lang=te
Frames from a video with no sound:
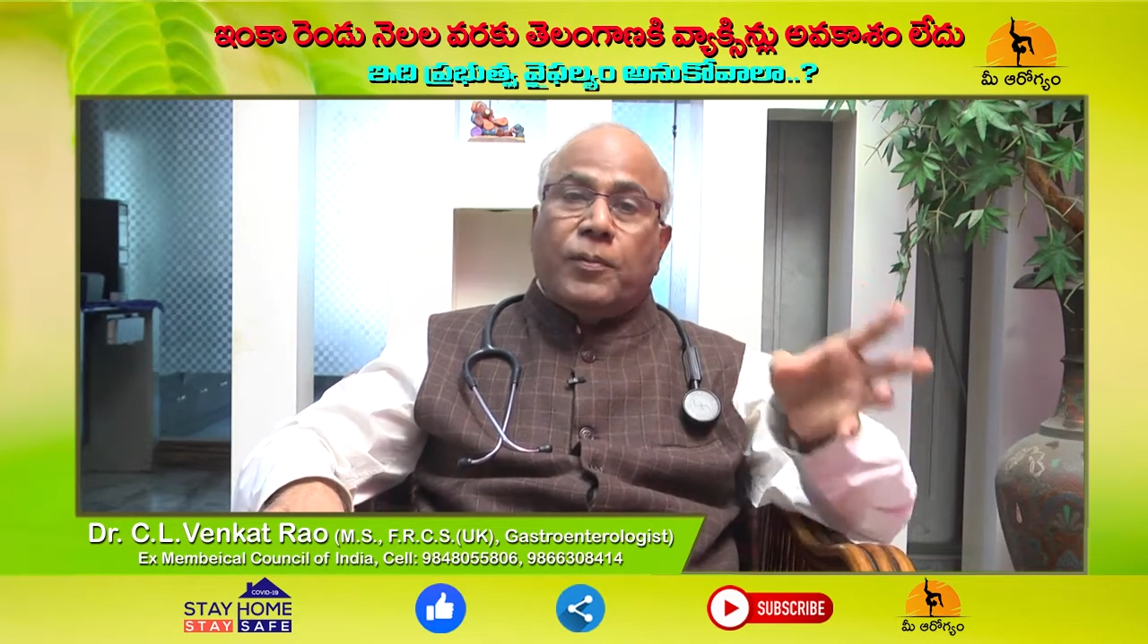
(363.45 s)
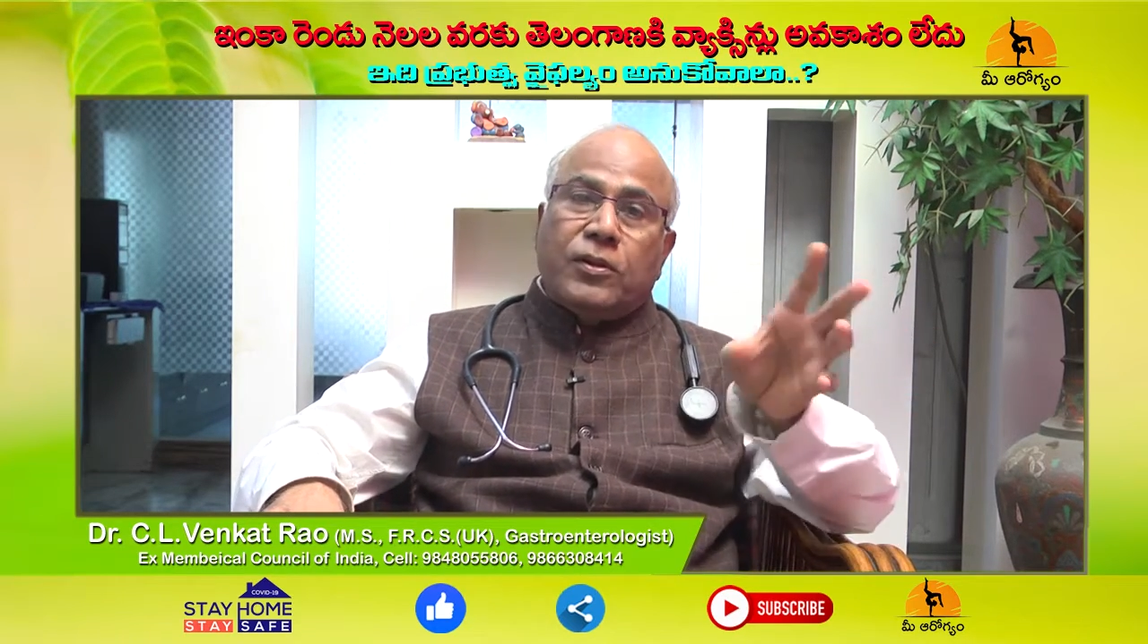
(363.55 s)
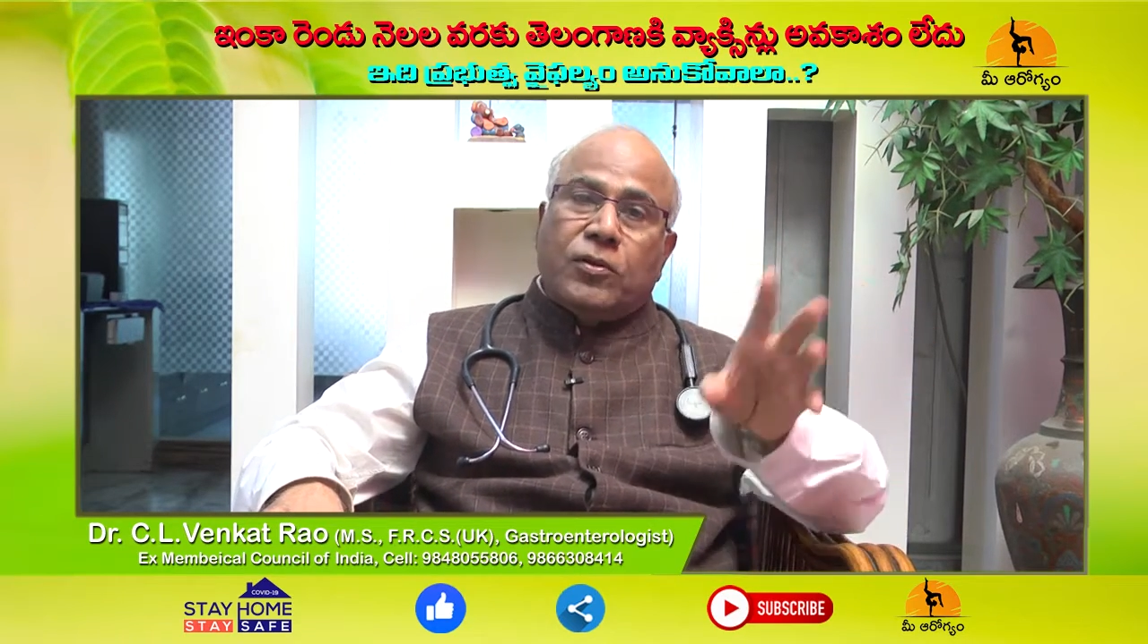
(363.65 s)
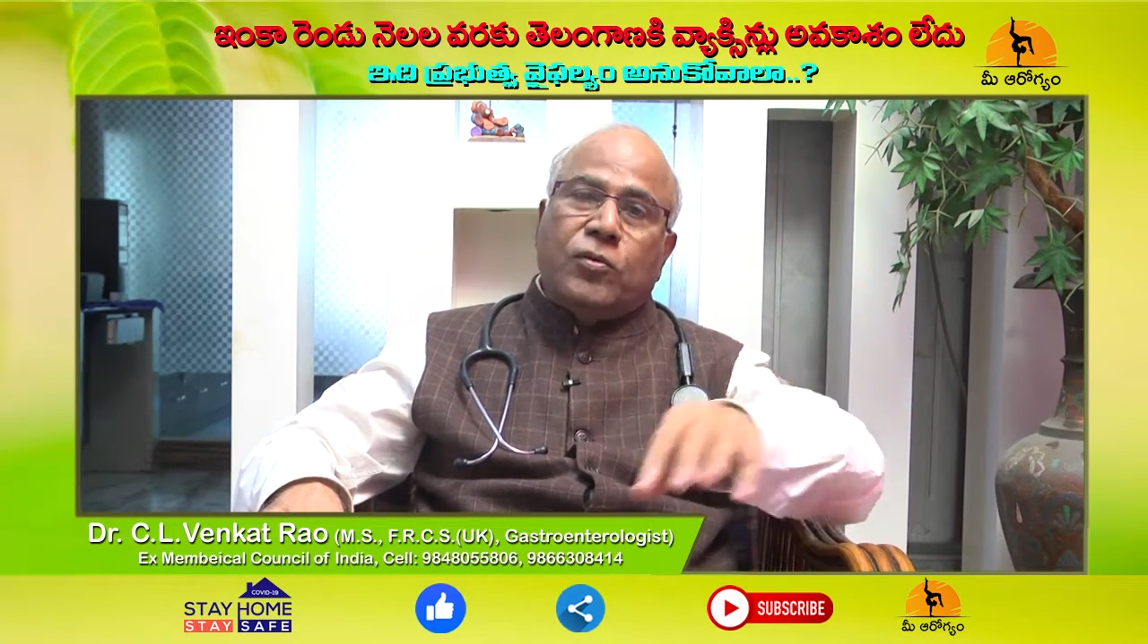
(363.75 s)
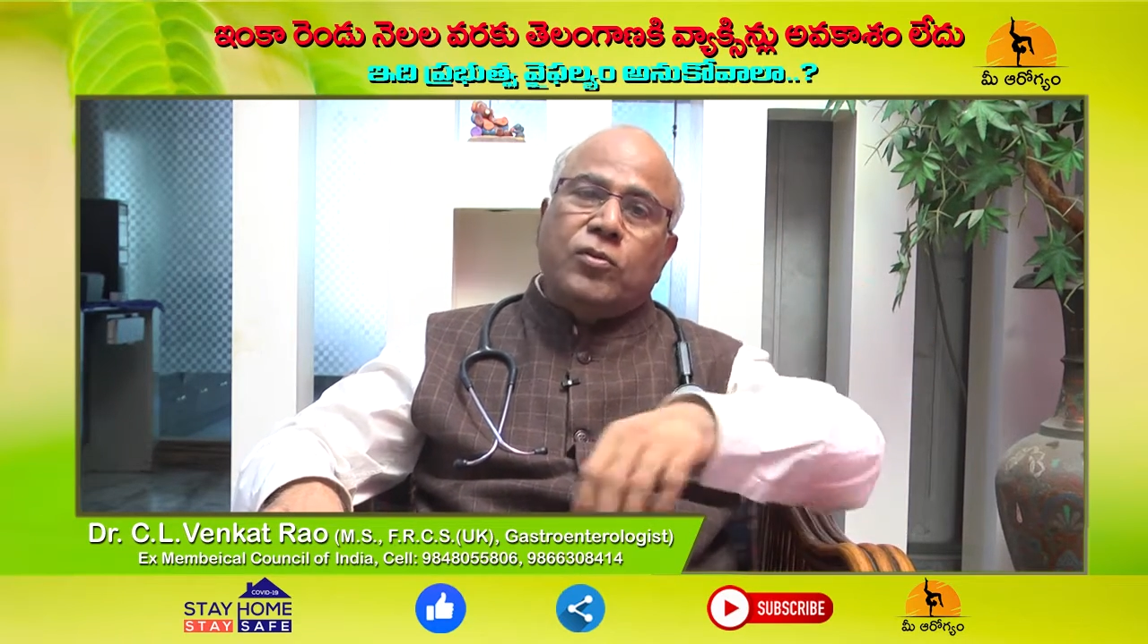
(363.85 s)

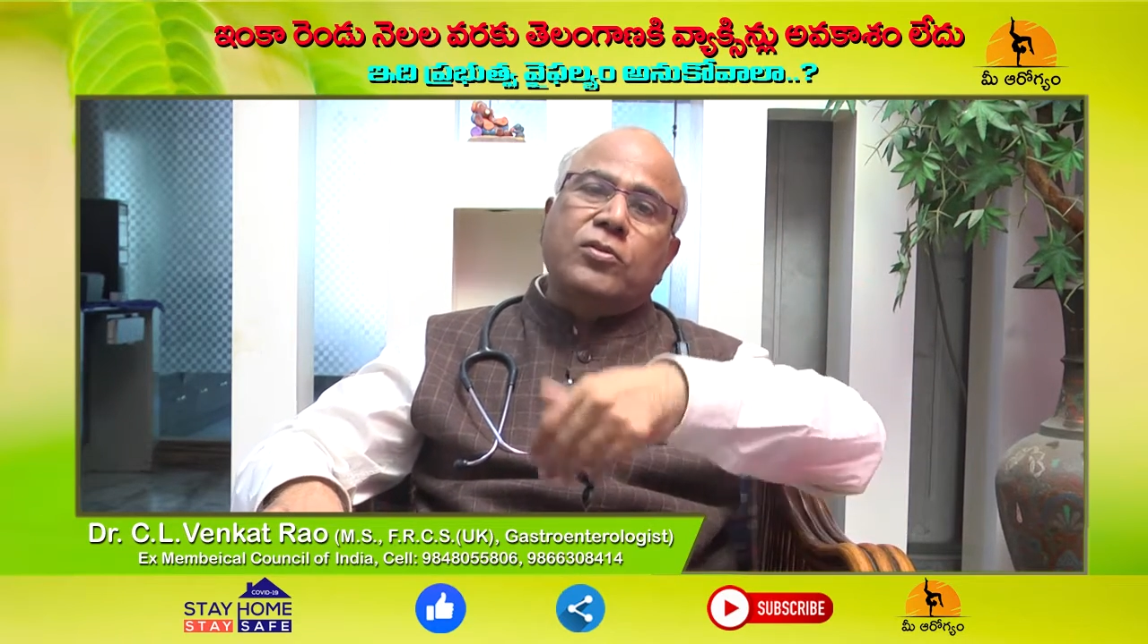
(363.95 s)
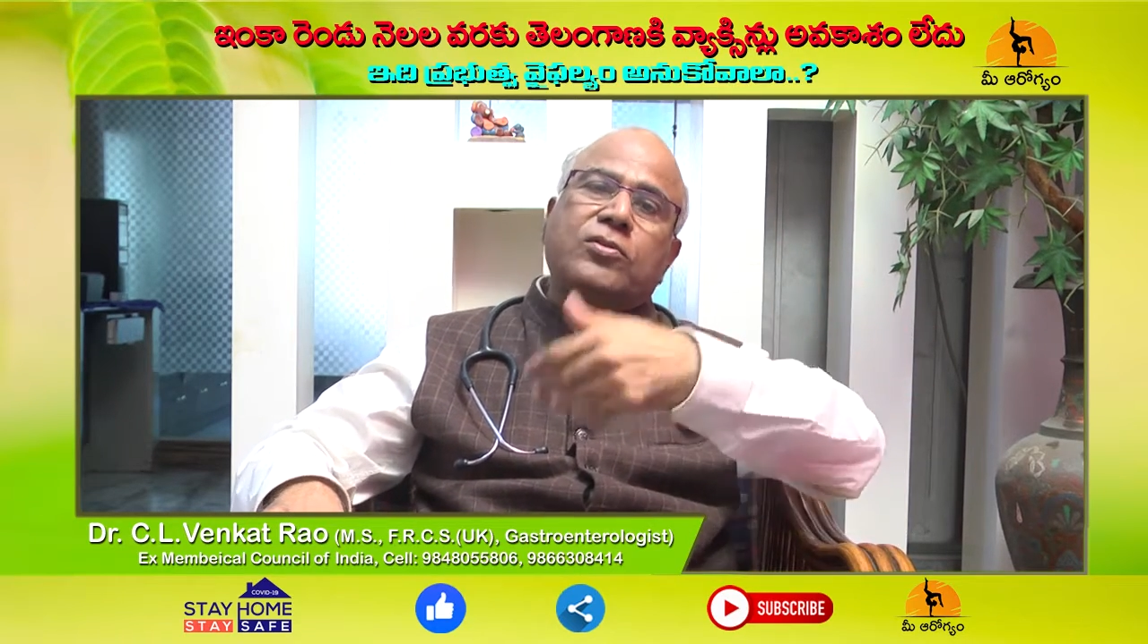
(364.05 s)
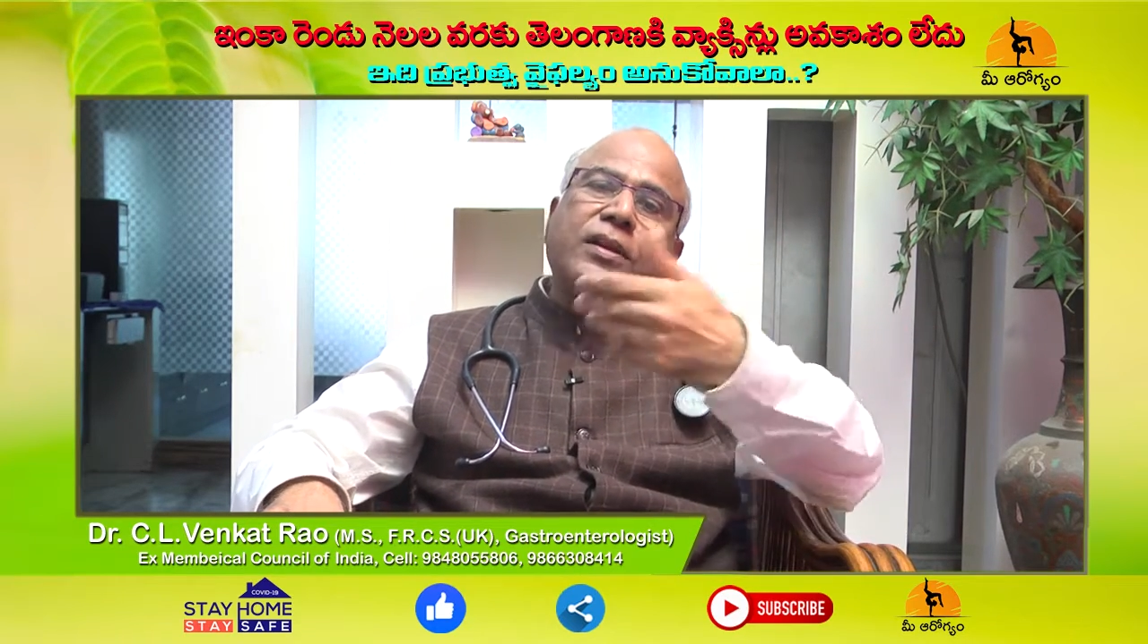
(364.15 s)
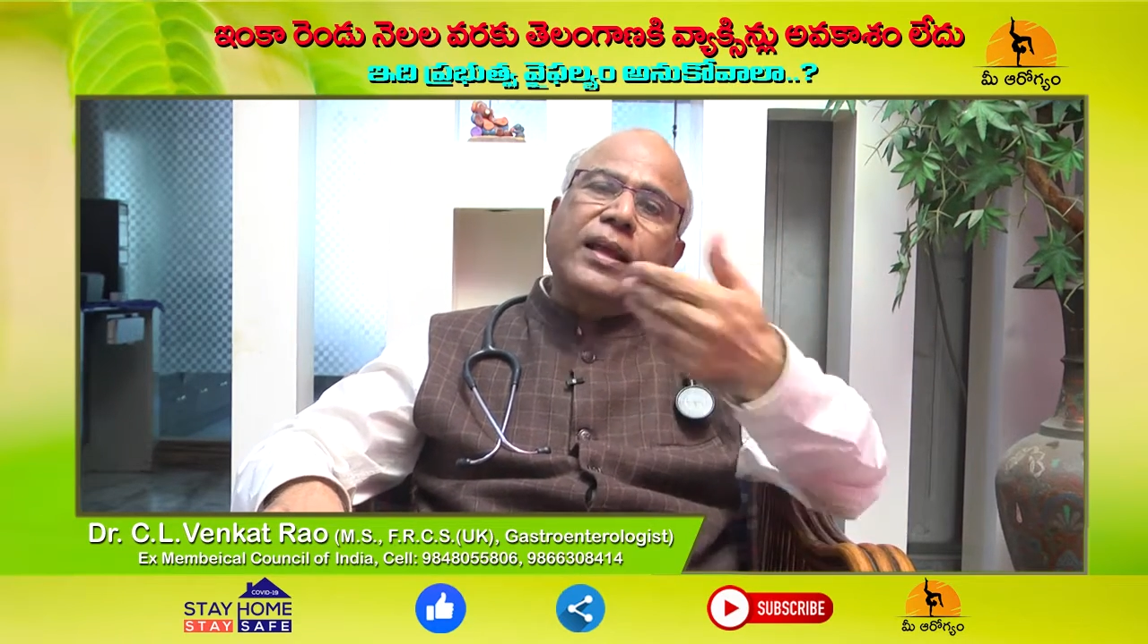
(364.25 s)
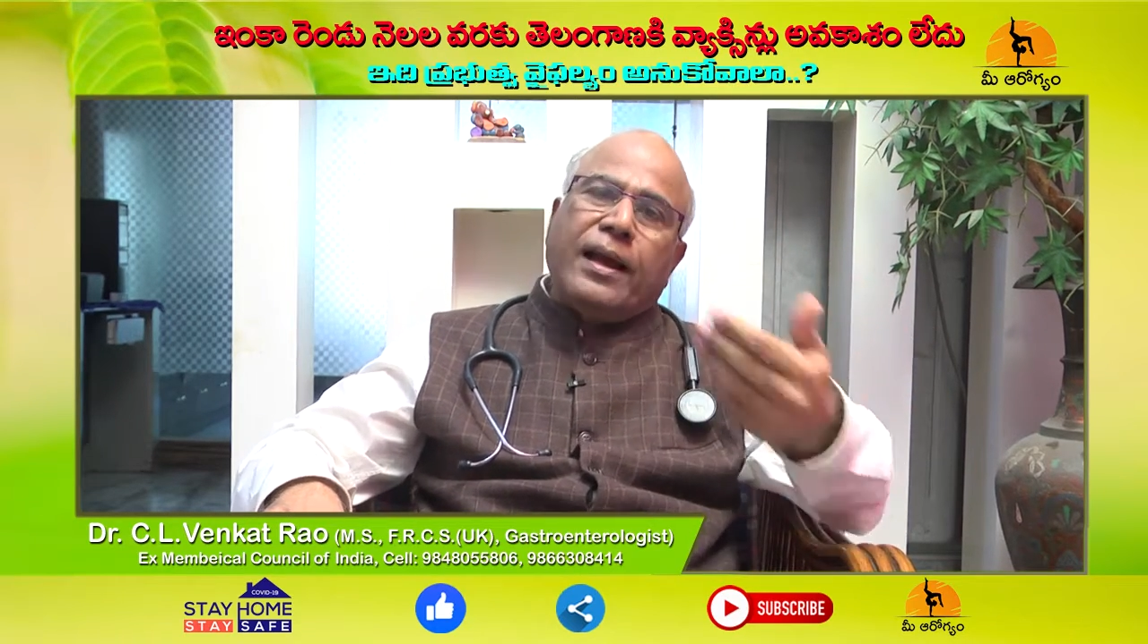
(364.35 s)
ఒప్పందం
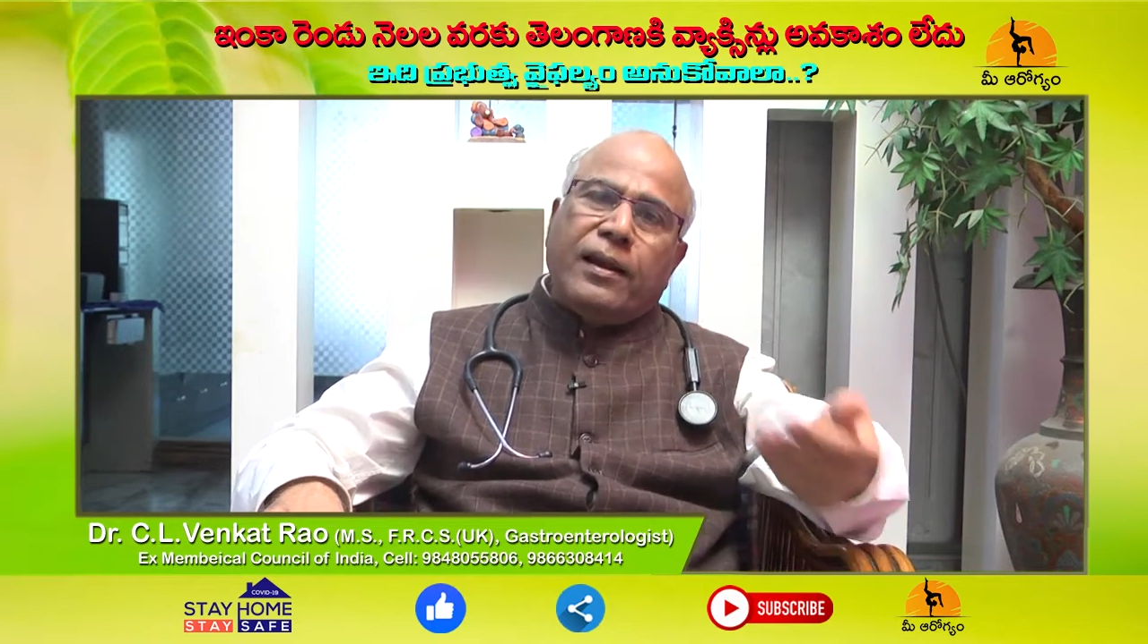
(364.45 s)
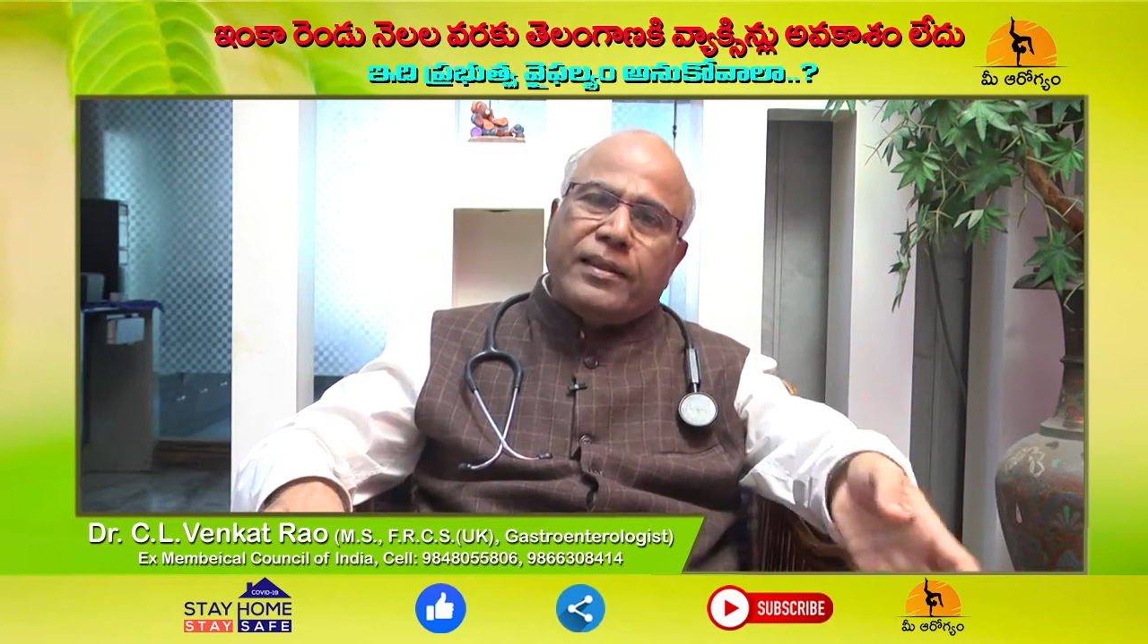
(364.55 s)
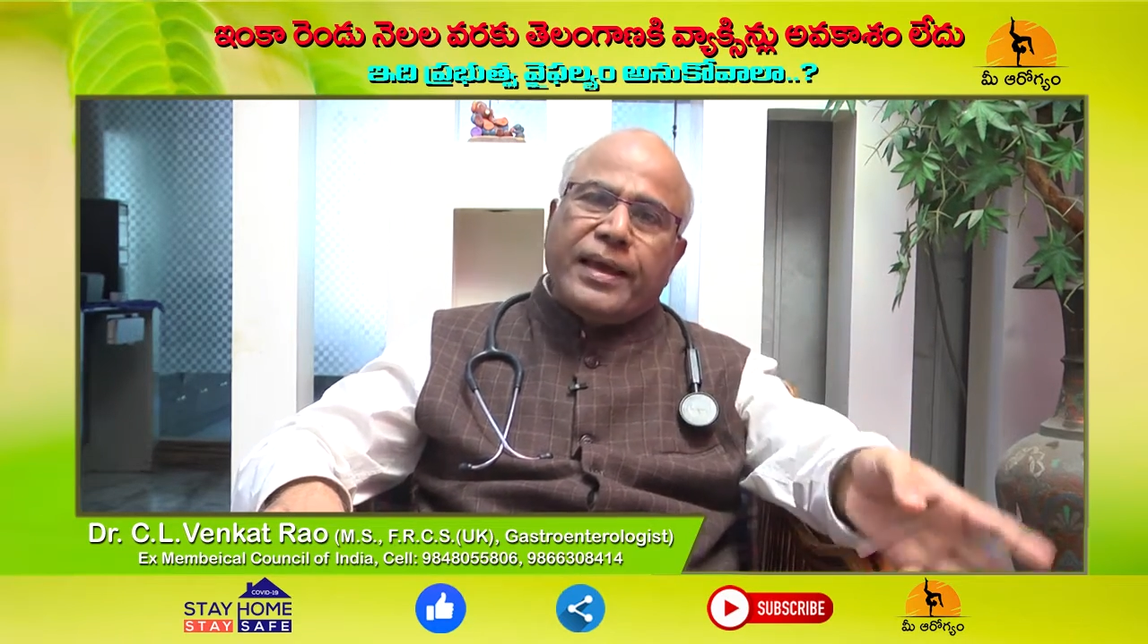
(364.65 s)
కుదుర్చుకుని ఆయన